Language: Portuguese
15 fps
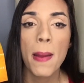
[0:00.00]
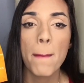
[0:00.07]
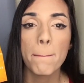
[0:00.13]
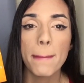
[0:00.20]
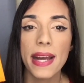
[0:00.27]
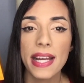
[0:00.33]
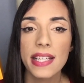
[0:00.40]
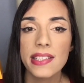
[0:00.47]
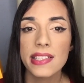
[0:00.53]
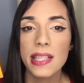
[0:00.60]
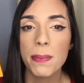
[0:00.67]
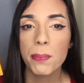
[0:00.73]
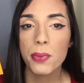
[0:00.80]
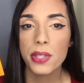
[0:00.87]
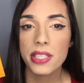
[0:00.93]
Mas
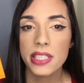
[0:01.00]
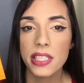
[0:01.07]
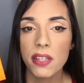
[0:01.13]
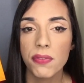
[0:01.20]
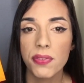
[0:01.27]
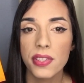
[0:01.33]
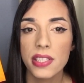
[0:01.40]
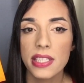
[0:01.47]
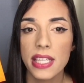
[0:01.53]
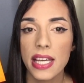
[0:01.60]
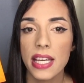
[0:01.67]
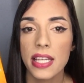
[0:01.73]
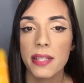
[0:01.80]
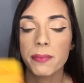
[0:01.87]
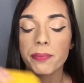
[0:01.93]
depois que eu
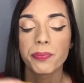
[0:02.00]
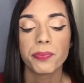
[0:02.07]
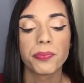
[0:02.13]
fizer...